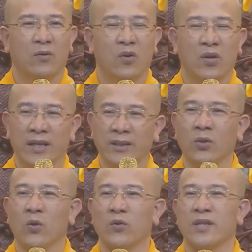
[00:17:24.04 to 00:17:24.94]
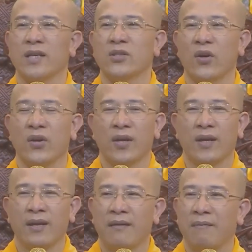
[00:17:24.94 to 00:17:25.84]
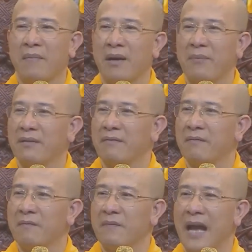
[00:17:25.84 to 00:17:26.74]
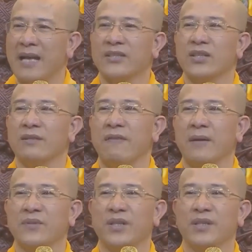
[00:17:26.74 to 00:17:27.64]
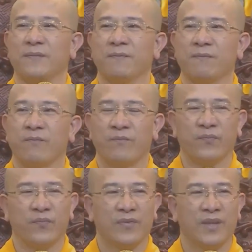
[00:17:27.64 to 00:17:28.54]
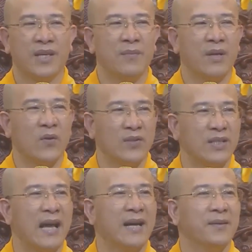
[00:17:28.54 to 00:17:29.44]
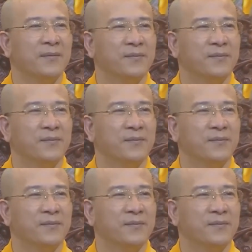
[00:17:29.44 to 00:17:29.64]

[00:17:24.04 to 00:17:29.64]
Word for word: con lĩnh thụ giới rồi mà mình ác giới, phạm giới, thì mình có xứng đáng không?